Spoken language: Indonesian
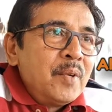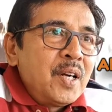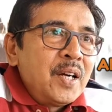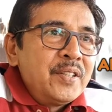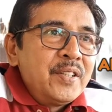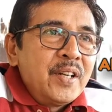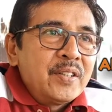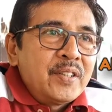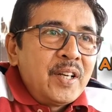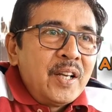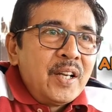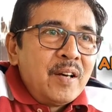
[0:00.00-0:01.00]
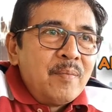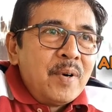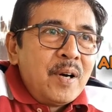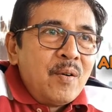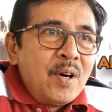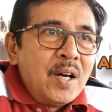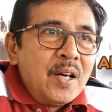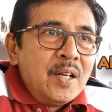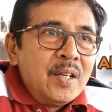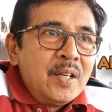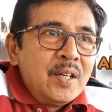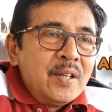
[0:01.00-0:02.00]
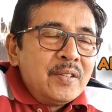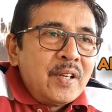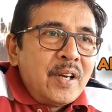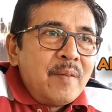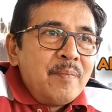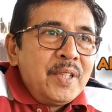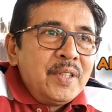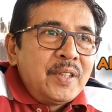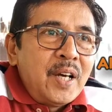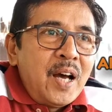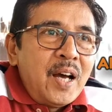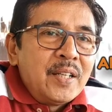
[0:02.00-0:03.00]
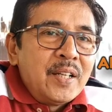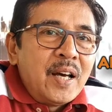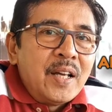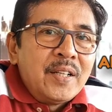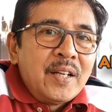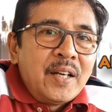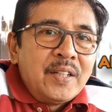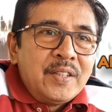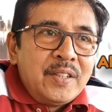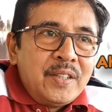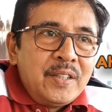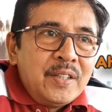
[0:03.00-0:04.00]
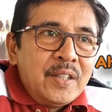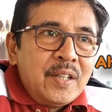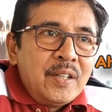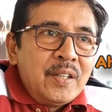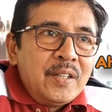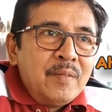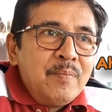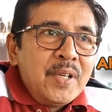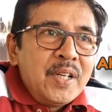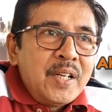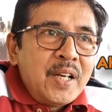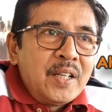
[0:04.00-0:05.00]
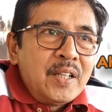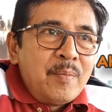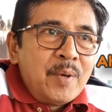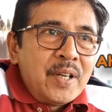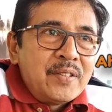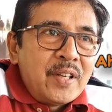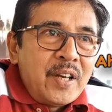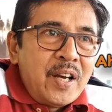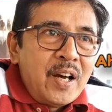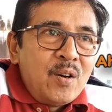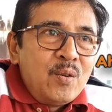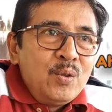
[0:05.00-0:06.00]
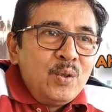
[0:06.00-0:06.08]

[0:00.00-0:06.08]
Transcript: Maka dijelaskanlah bahwa saya minta anak anda ini diberikan kepada saya